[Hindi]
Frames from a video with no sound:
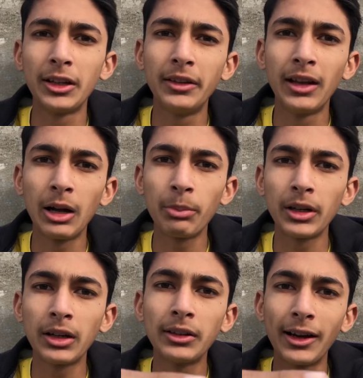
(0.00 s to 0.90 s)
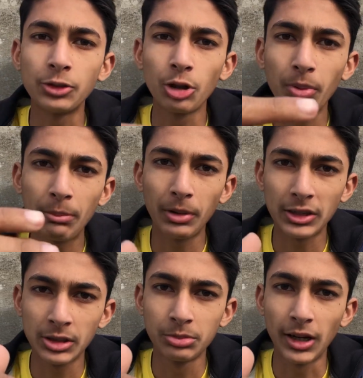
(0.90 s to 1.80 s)
देना पड़ेगा ढाई सौ रुपया पर
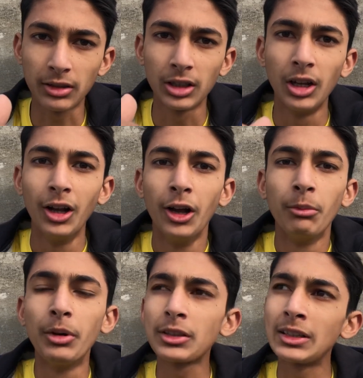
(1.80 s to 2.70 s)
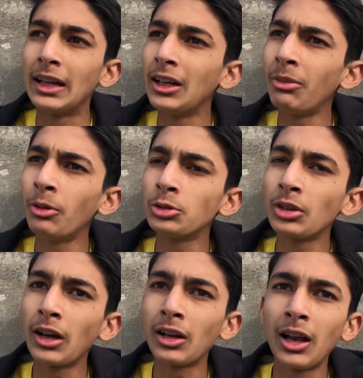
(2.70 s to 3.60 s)
सब्जेक्ट मेरे सेंडअप हो
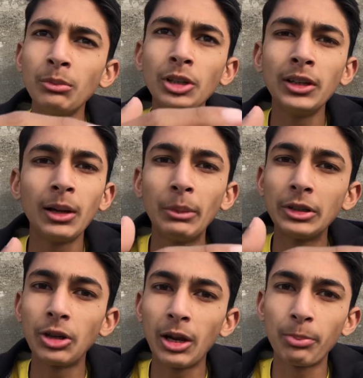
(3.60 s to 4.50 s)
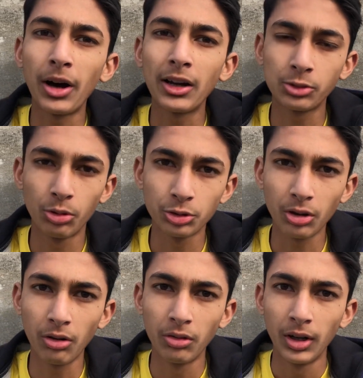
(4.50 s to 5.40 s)
चुके हैं और अलहमदिल्ला मैं जो है ना पास हो
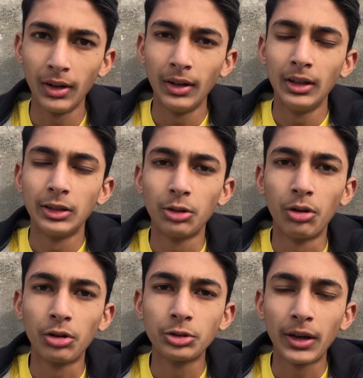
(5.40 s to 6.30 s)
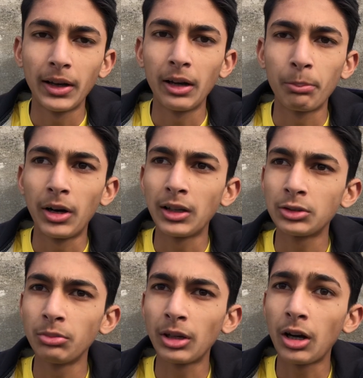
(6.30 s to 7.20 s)
चुका हूँ तो जो है ना पास
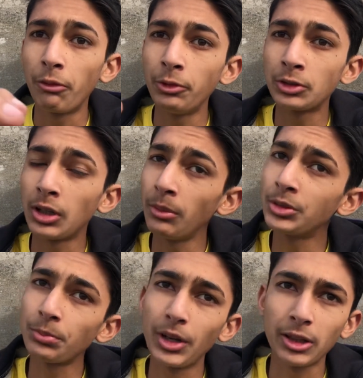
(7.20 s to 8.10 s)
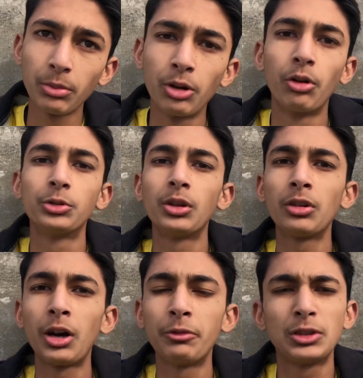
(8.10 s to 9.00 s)
तो मैं काफ़ी सब सब्जेक्ट में हो चुका हूँ
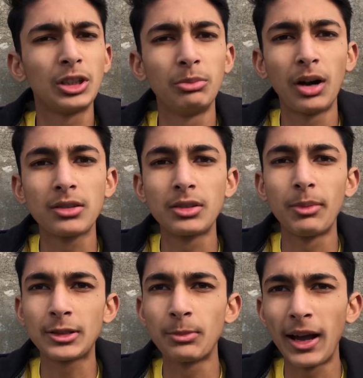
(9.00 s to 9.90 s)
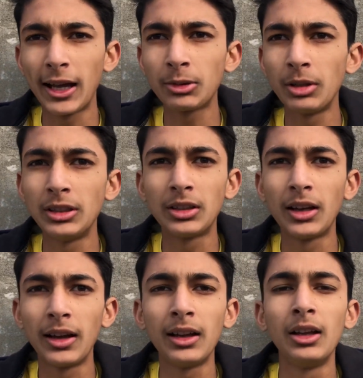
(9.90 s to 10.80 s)
काफ़ी सही मार्क्स से बस मैथ में नहीं
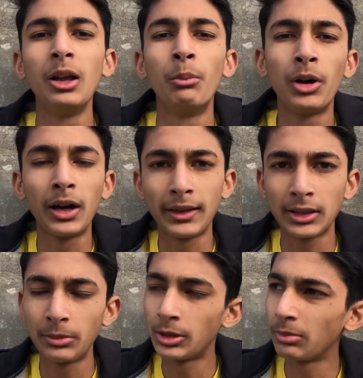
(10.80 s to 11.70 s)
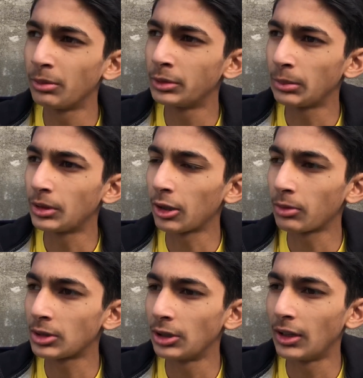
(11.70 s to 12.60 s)
इतने आए बकाया सब सब्जेक्ट
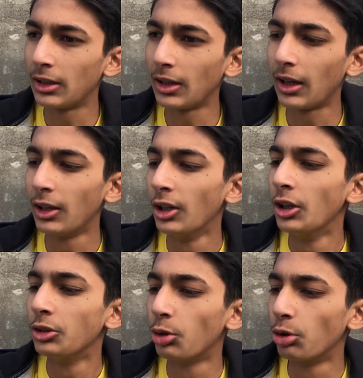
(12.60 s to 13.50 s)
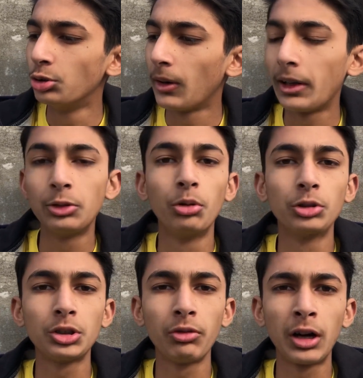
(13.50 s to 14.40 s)
में सही आए हैं तो जो है ना
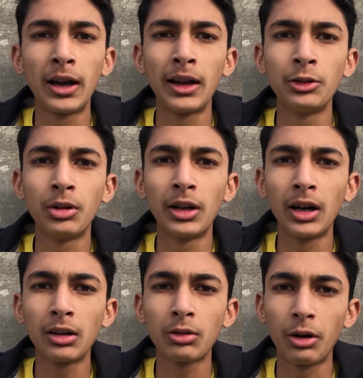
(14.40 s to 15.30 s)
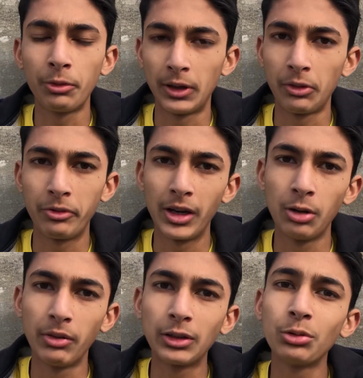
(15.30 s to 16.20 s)
दोस्त वगैरह जो है ना काफ़ी ज़्यादा फेल
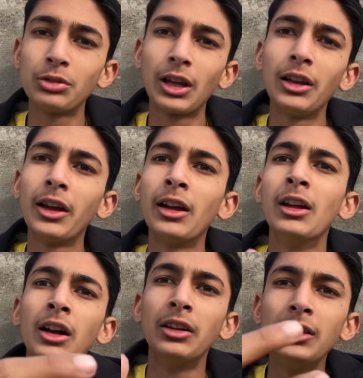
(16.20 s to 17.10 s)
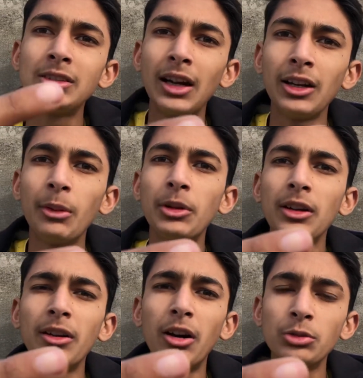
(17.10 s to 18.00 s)
हुए हैं तो उसके लिए रीसेंड अप की
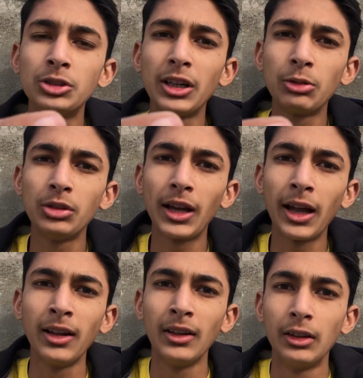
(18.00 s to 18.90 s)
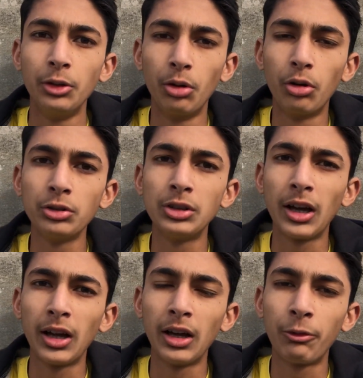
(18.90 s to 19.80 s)
अनाउंस डेट हुई है नौ
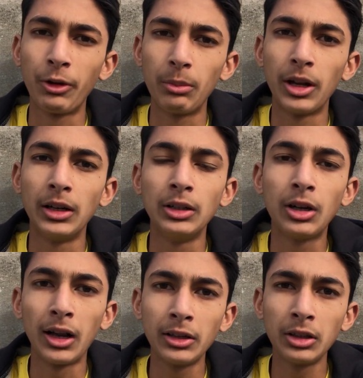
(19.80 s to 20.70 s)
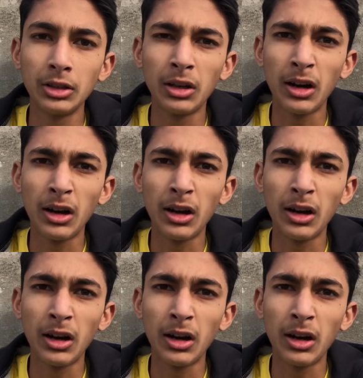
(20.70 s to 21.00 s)
फेबररी कल की